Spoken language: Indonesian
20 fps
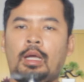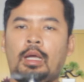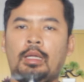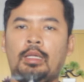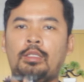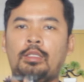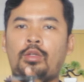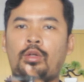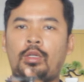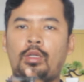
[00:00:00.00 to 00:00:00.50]

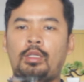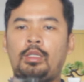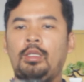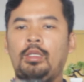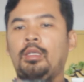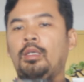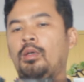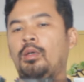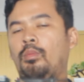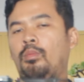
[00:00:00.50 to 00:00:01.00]
karena drone ini
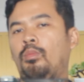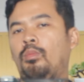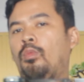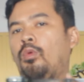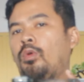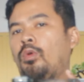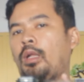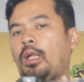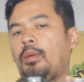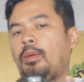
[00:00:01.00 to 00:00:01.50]

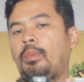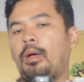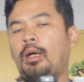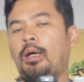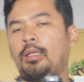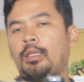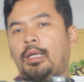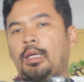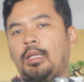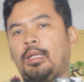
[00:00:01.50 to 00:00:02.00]
murah
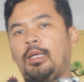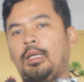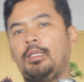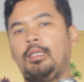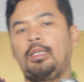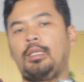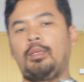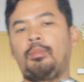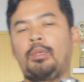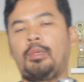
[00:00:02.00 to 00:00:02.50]
banget
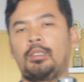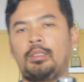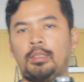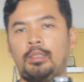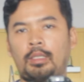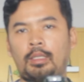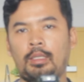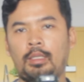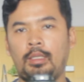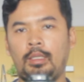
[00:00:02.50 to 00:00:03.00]
harganya ya
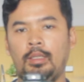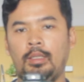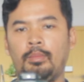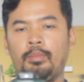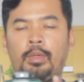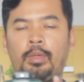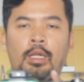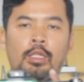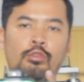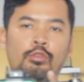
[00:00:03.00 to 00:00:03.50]
masih
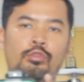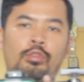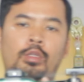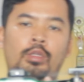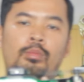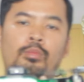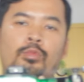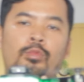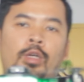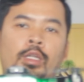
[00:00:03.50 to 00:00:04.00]
400
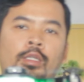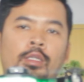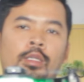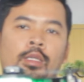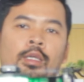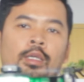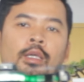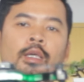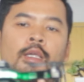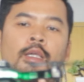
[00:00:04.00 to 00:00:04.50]
ribuan
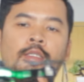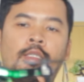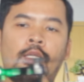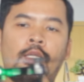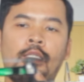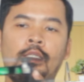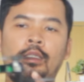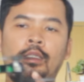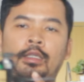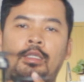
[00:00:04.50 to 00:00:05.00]

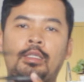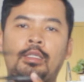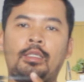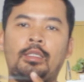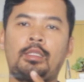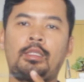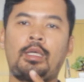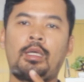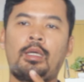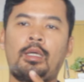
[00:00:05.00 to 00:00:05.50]
jadi
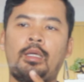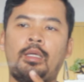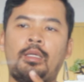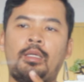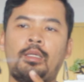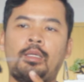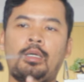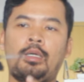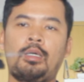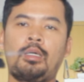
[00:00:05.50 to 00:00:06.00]
kita
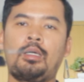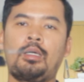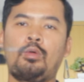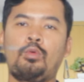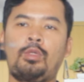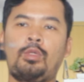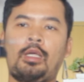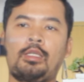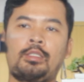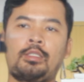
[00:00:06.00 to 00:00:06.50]
uh,
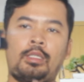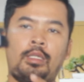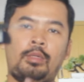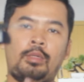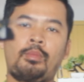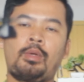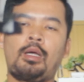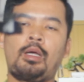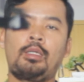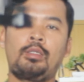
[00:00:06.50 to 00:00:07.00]
udah
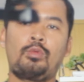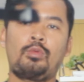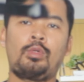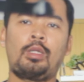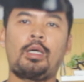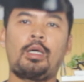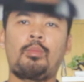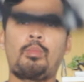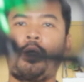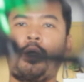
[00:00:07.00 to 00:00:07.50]
senang banget
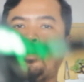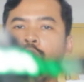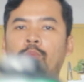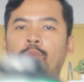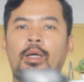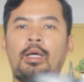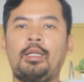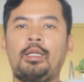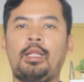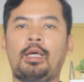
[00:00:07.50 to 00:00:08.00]
udah bagus
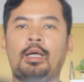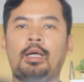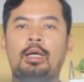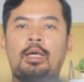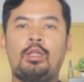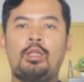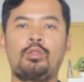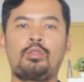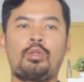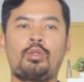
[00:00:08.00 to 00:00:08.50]
banget lah
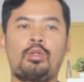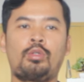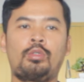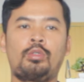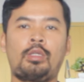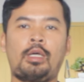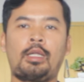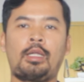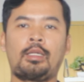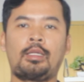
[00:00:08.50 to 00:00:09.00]
kalau drone
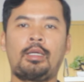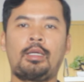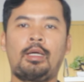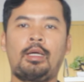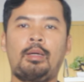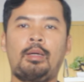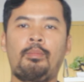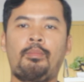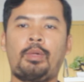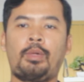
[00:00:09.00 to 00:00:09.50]

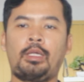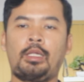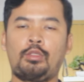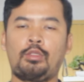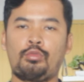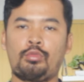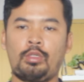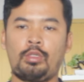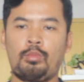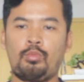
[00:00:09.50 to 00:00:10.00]
harga
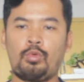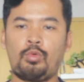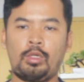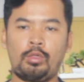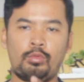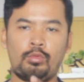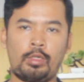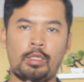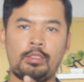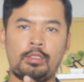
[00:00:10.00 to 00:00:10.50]
400 ribuan
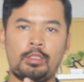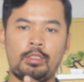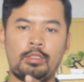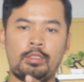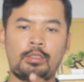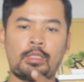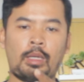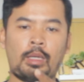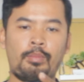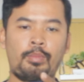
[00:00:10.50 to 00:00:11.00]
udah
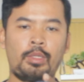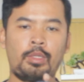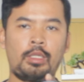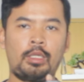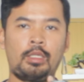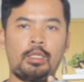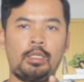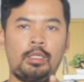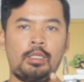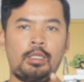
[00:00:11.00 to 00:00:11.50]
sestabil
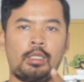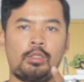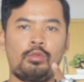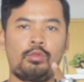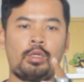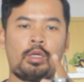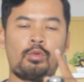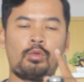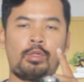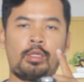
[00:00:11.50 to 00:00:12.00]
ini dan
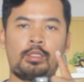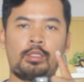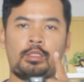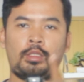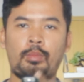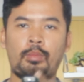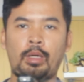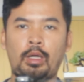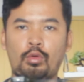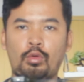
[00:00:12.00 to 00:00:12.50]
juga udah
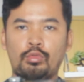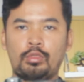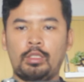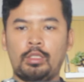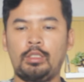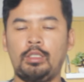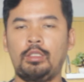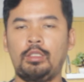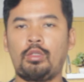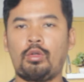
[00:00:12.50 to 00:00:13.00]
sebagus
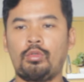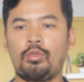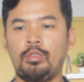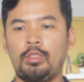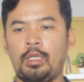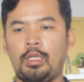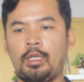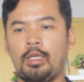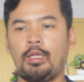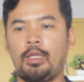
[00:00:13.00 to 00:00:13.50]
ini drone
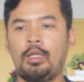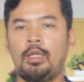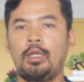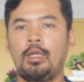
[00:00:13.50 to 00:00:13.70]
nya